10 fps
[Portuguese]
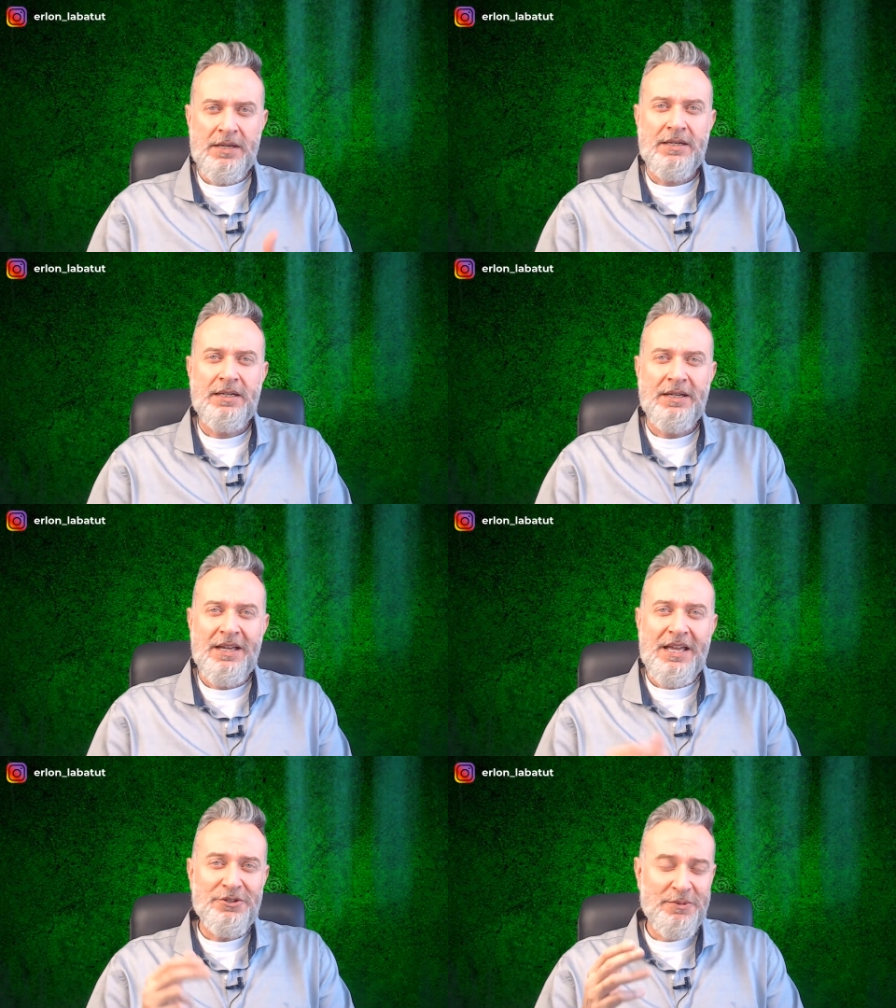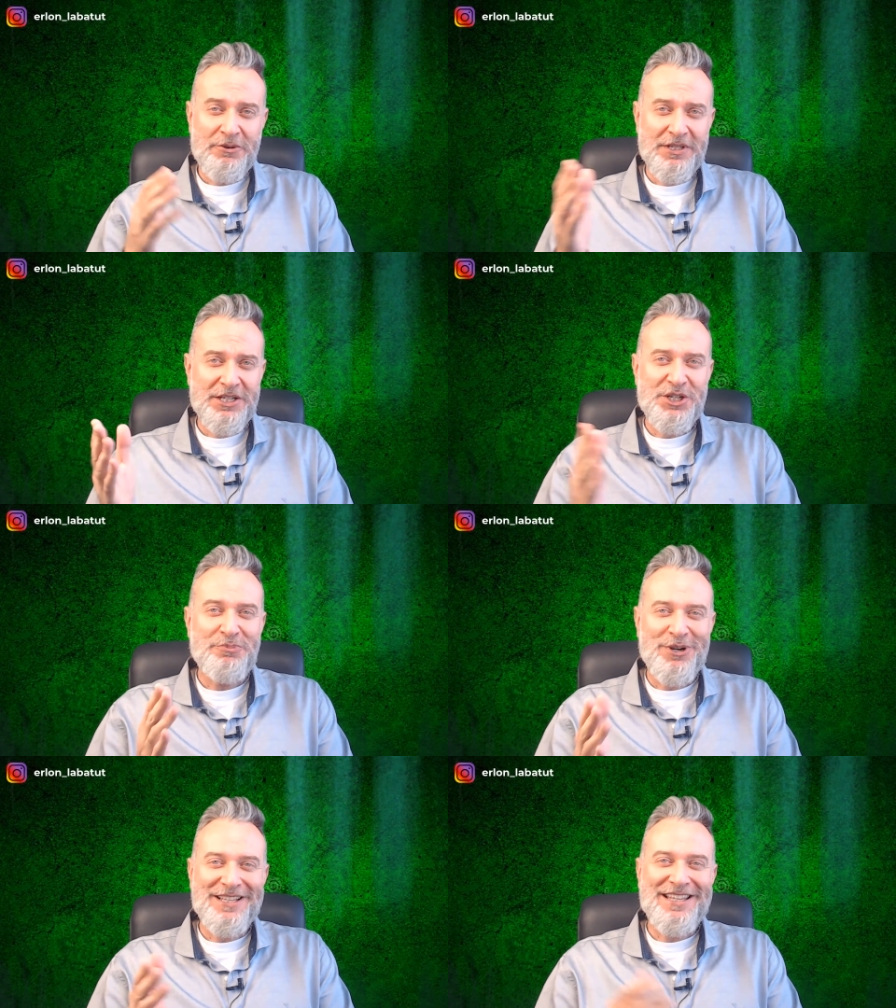Né? Isso é uma coisa que a gente
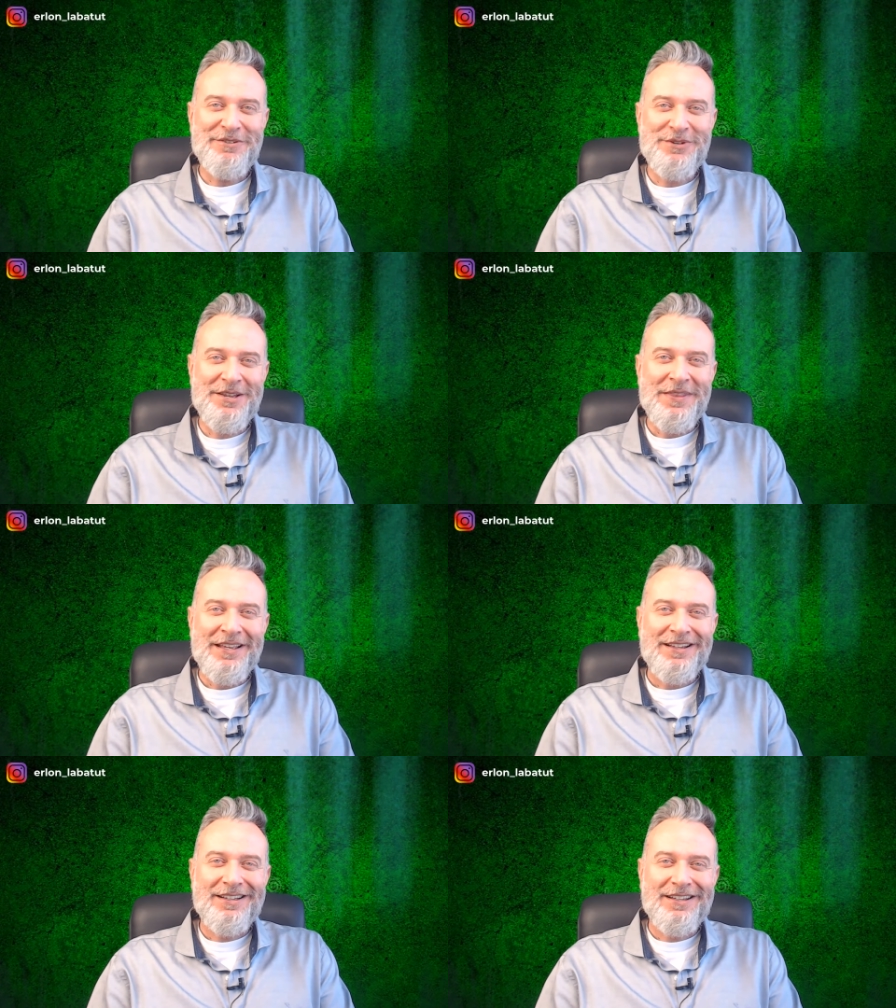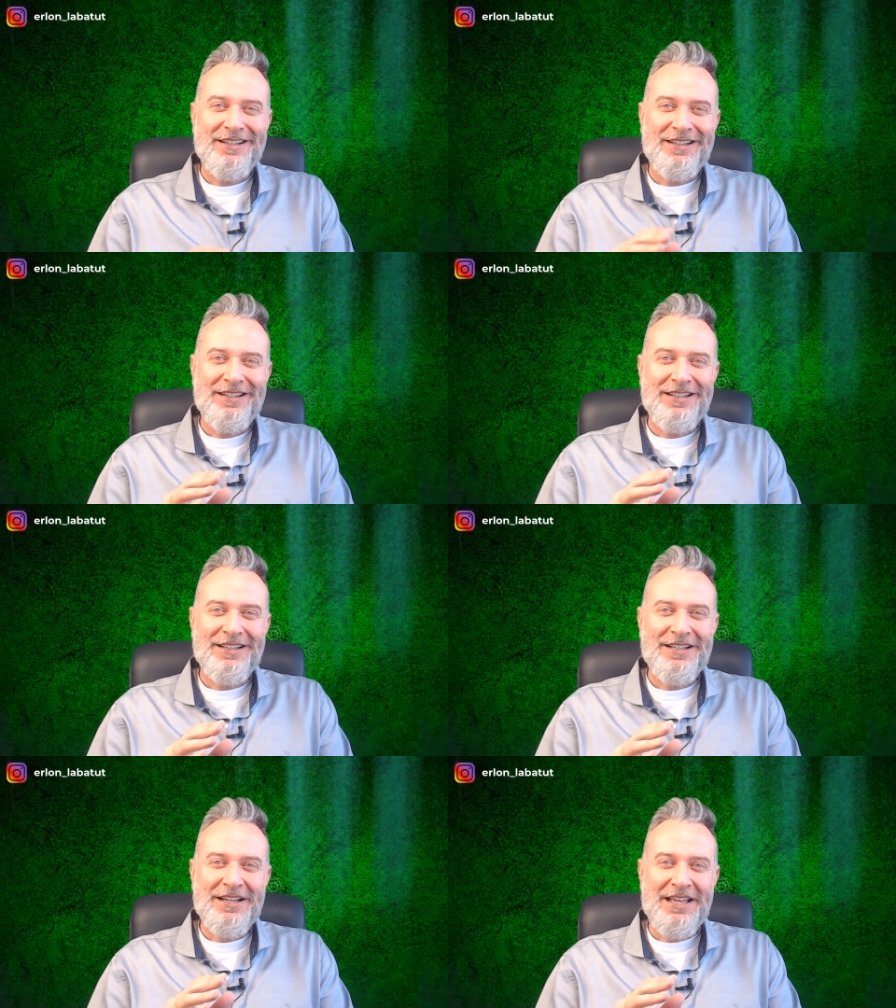pode até ver
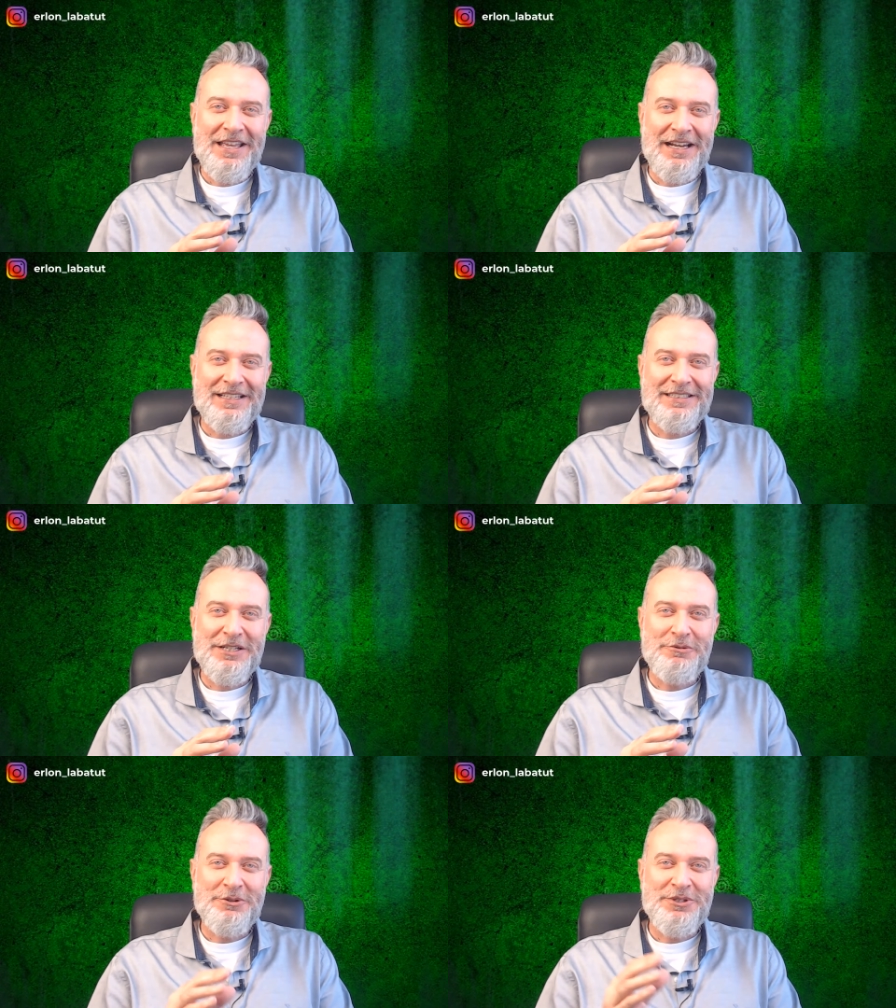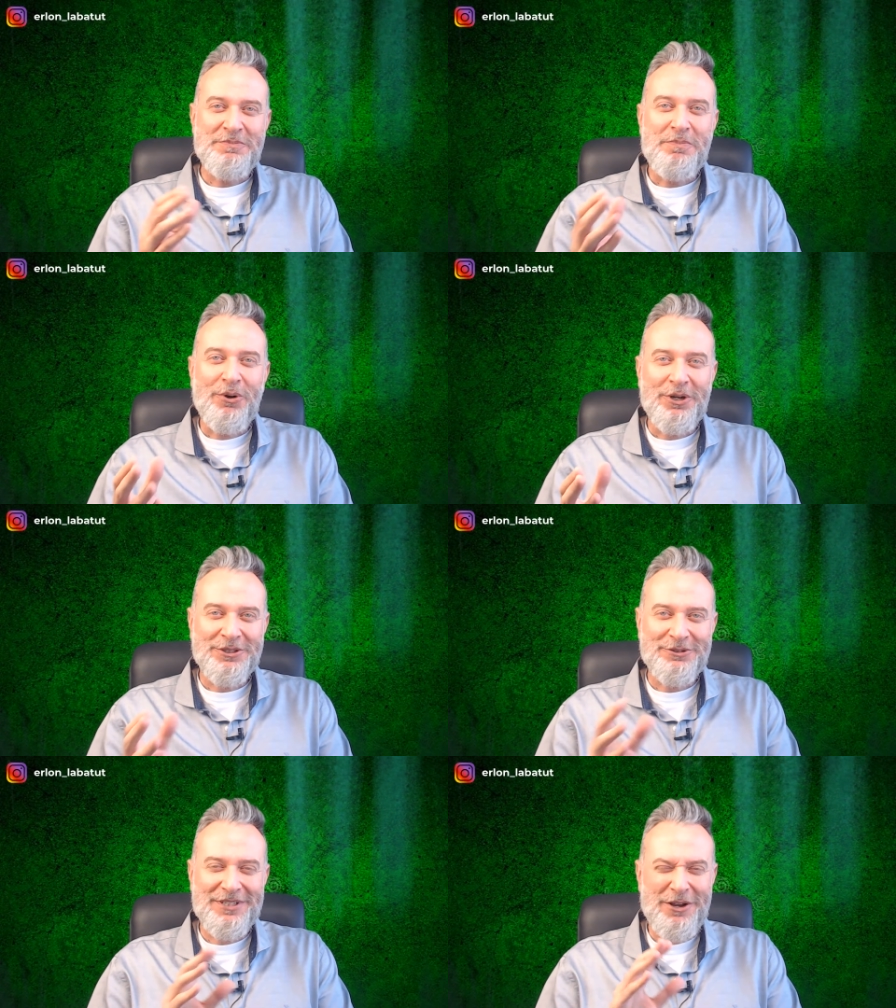é, em relação aos impostos. Né?